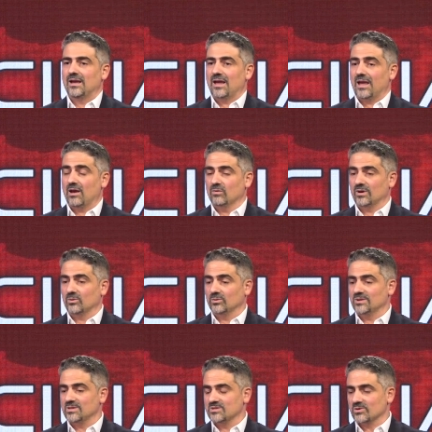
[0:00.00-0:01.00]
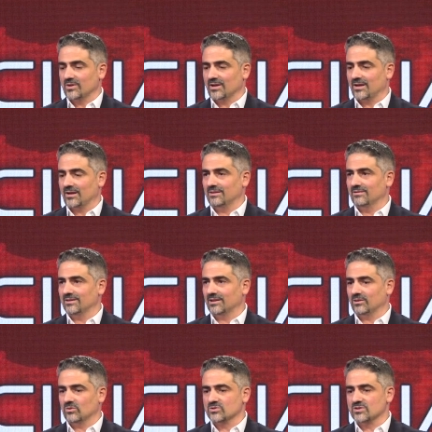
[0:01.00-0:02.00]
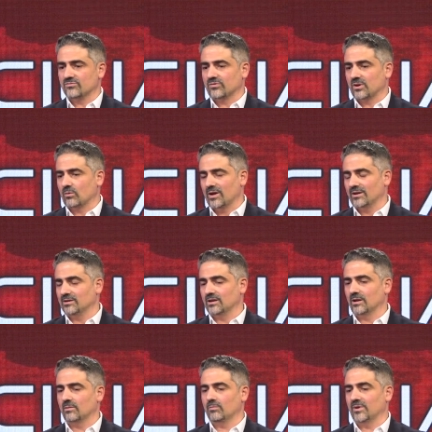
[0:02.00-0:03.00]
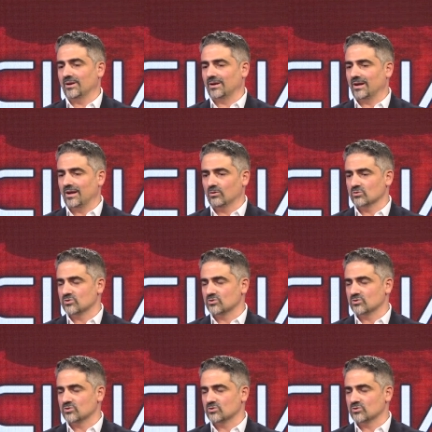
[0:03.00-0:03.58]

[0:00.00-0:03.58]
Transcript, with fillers: È una condizione che è diventata così frequente perché lo